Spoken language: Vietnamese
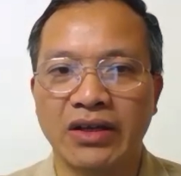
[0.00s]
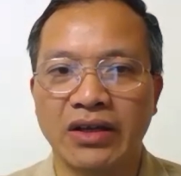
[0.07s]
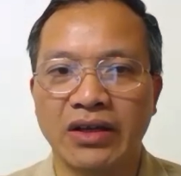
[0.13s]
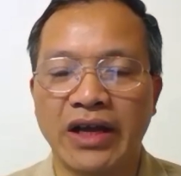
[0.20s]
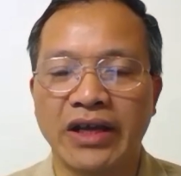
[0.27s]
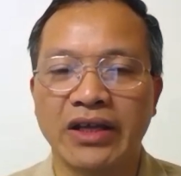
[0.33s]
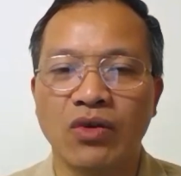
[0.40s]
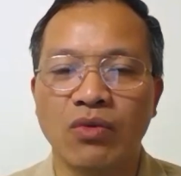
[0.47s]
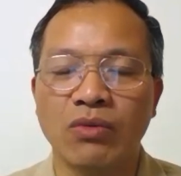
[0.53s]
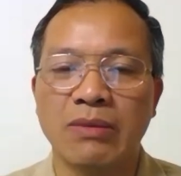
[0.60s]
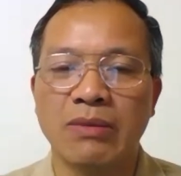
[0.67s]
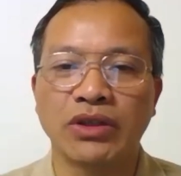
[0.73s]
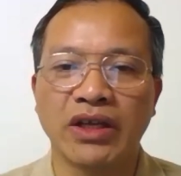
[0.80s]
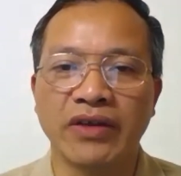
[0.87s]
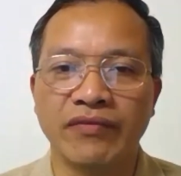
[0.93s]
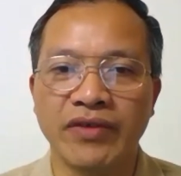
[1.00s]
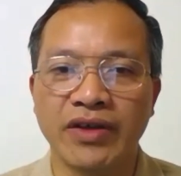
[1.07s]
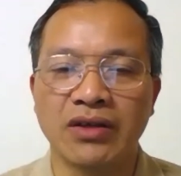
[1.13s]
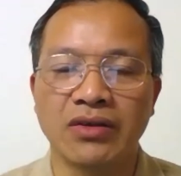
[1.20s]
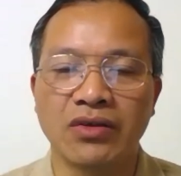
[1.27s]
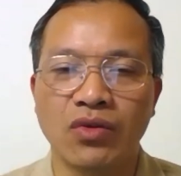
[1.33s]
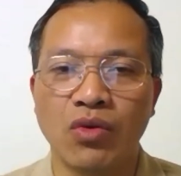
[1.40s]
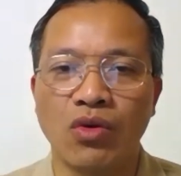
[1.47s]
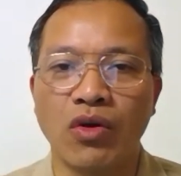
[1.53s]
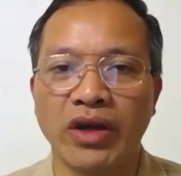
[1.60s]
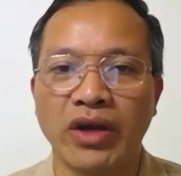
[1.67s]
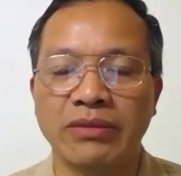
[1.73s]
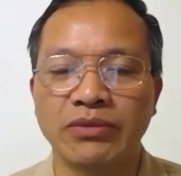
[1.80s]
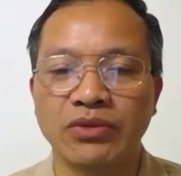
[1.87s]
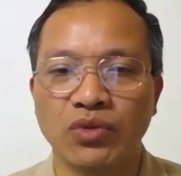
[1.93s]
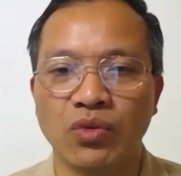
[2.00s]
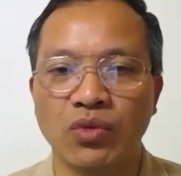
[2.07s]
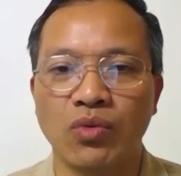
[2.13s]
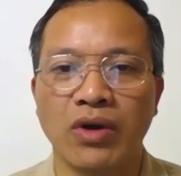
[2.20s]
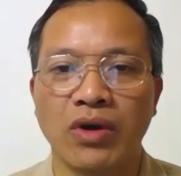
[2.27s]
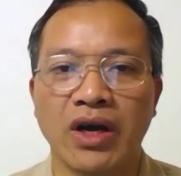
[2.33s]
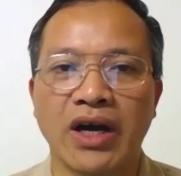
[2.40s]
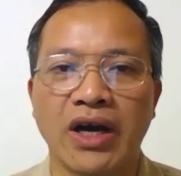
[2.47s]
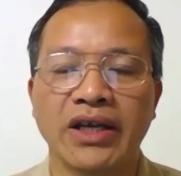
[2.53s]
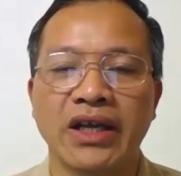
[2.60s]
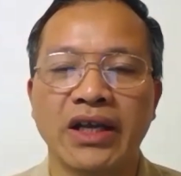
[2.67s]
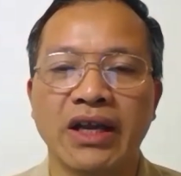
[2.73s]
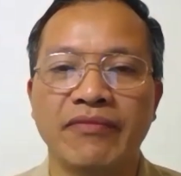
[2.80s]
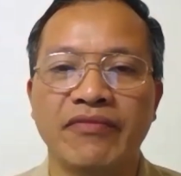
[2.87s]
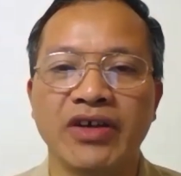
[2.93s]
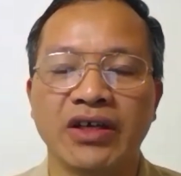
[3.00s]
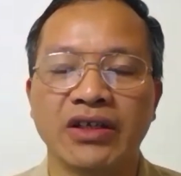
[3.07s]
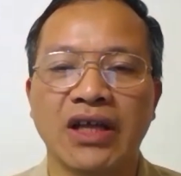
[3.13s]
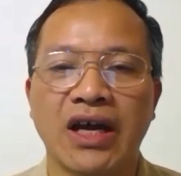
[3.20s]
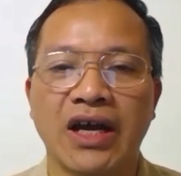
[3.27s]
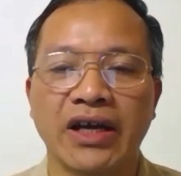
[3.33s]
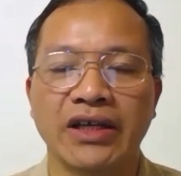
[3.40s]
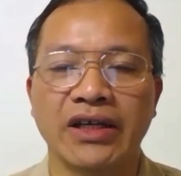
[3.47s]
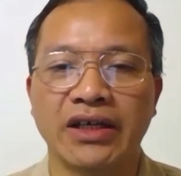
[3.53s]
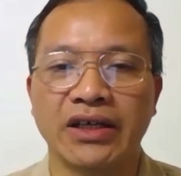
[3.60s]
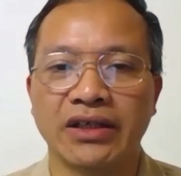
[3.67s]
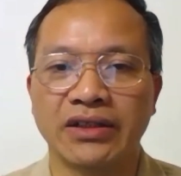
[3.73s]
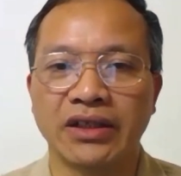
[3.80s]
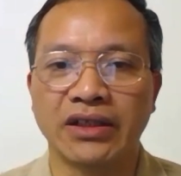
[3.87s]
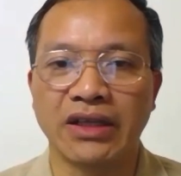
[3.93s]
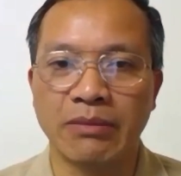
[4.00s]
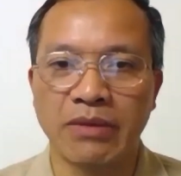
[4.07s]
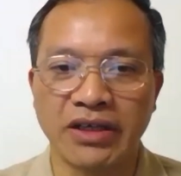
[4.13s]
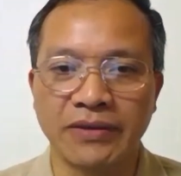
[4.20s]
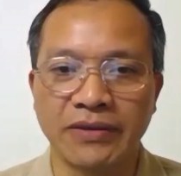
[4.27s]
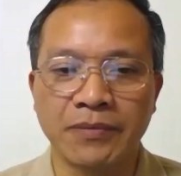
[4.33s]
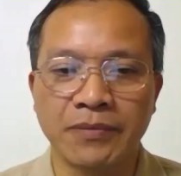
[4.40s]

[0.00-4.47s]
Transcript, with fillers: anh ấy cũng là một thành viên của hội kem chủ anh ấy làm việc tại uh, tỉnh Thái Bình